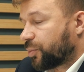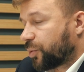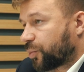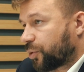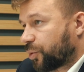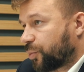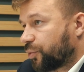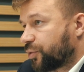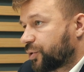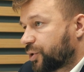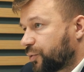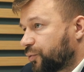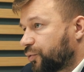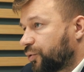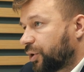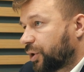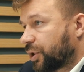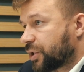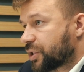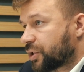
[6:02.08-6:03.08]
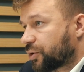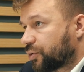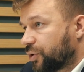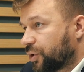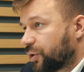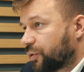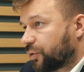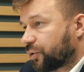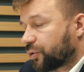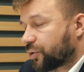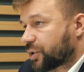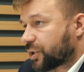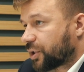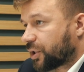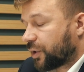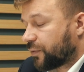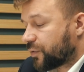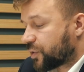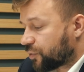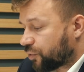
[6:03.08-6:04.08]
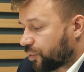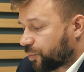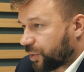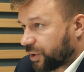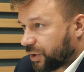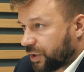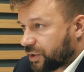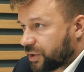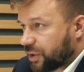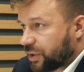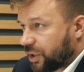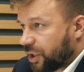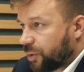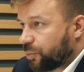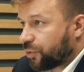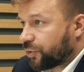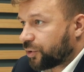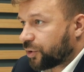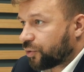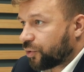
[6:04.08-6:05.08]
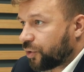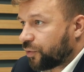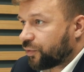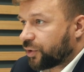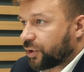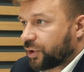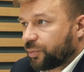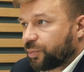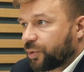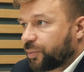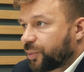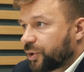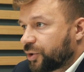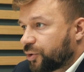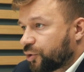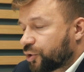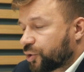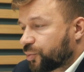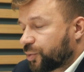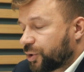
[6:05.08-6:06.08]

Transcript: и попробовать его реконструировать, то, скорее всего, под эти требования новый не попадешь.